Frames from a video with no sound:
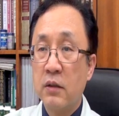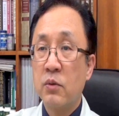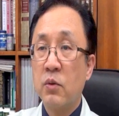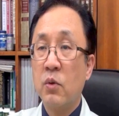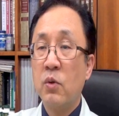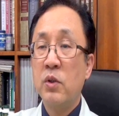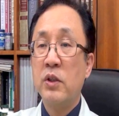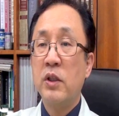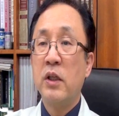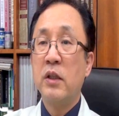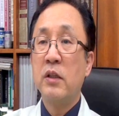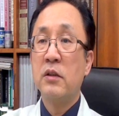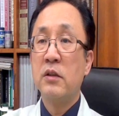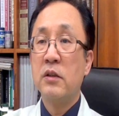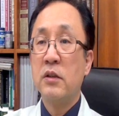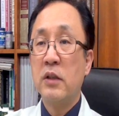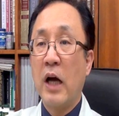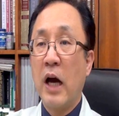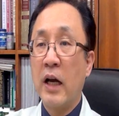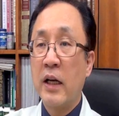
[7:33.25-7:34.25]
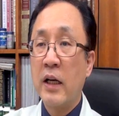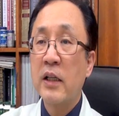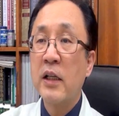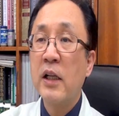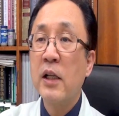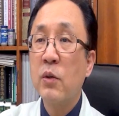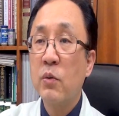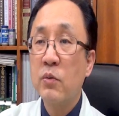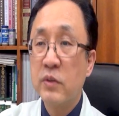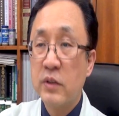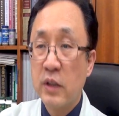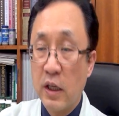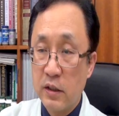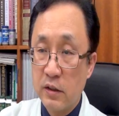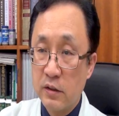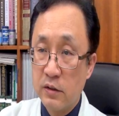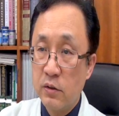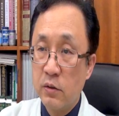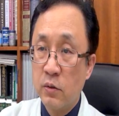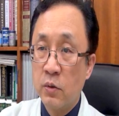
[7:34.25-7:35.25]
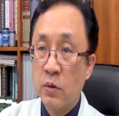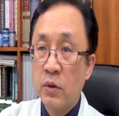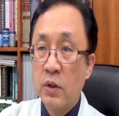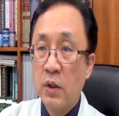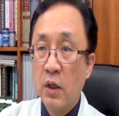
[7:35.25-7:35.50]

또 이제 그 아라키돈산은요,